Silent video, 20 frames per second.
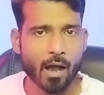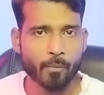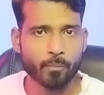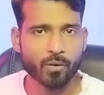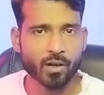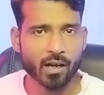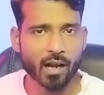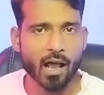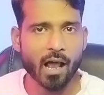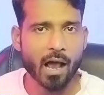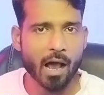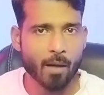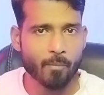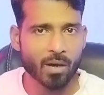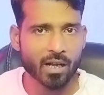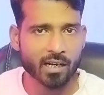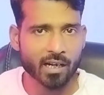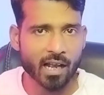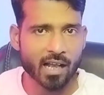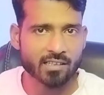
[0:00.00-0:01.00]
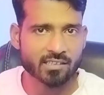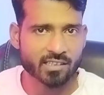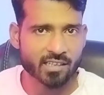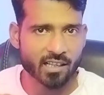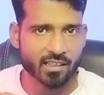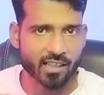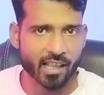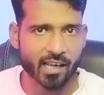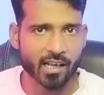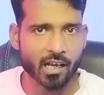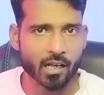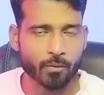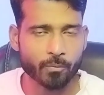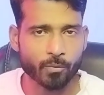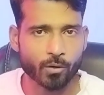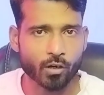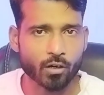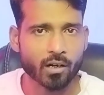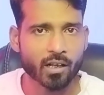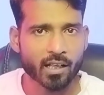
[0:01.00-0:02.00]
আপনারা আমার কাজটা দেখার
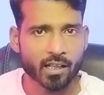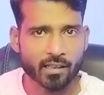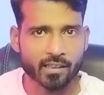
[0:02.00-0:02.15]
পর